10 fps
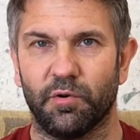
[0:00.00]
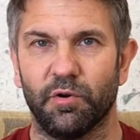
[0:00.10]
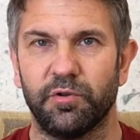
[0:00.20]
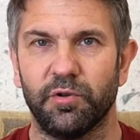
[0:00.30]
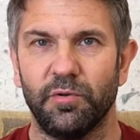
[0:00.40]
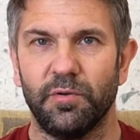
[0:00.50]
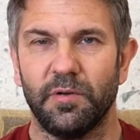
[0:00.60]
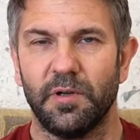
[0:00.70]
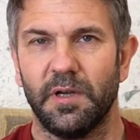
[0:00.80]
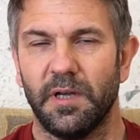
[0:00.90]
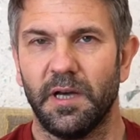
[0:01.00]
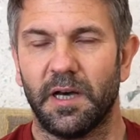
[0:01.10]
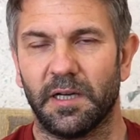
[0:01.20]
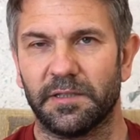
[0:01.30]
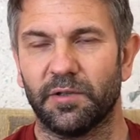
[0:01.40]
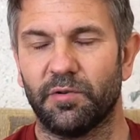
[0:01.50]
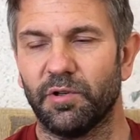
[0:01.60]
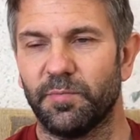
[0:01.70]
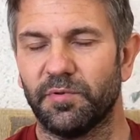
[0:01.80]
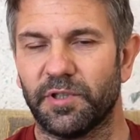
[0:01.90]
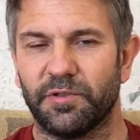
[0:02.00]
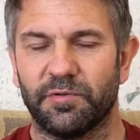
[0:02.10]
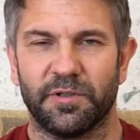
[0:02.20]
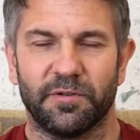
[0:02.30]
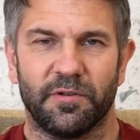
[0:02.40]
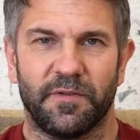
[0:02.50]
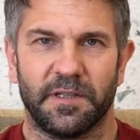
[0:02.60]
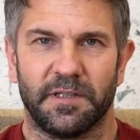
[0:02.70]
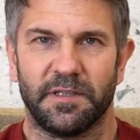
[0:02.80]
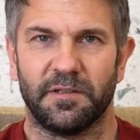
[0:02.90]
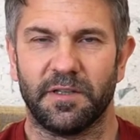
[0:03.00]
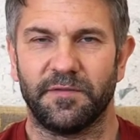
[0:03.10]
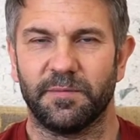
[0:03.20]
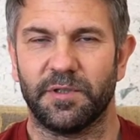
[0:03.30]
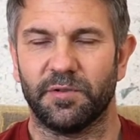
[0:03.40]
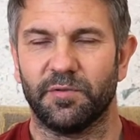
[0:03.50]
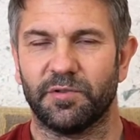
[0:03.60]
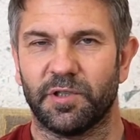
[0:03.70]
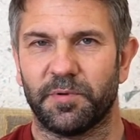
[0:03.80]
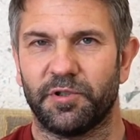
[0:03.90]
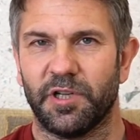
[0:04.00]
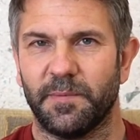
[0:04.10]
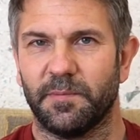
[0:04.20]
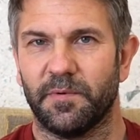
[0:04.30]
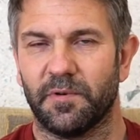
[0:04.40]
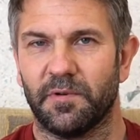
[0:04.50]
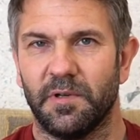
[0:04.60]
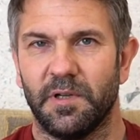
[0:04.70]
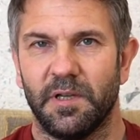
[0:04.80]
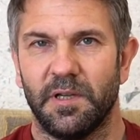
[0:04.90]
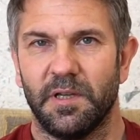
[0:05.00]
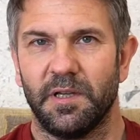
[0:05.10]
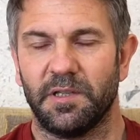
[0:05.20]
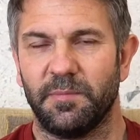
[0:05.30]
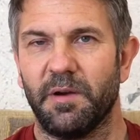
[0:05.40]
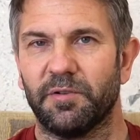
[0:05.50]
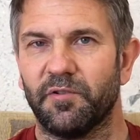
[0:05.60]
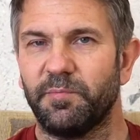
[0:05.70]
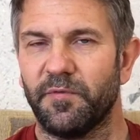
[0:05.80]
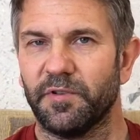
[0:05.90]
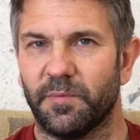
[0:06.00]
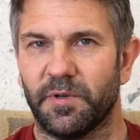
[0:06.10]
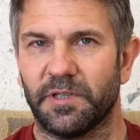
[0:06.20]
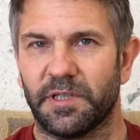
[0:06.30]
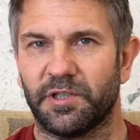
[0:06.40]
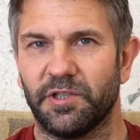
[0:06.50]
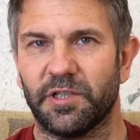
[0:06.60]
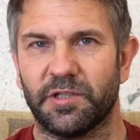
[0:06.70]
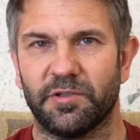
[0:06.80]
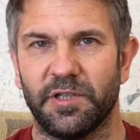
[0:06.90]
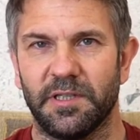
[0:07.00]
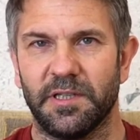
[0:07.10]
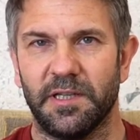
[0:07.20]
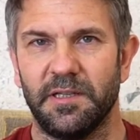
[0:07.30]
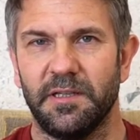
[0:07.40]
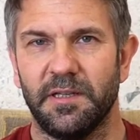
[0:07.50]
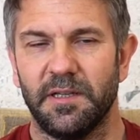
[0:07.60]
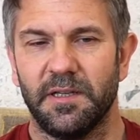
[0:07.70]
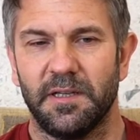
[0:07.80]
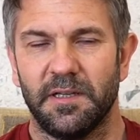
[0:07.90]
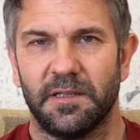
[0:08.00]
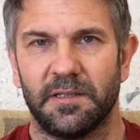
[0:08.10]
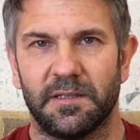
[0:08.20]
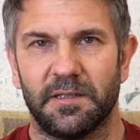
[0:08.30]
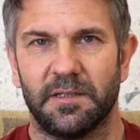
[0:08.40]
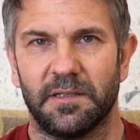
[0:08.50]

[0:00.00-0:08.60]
kultu, ale ten kult był też ukierunkowany no, nie w tym kierunku, co potrzeba, bo nie miało to wpływu na moje takie życie codzienne, yy,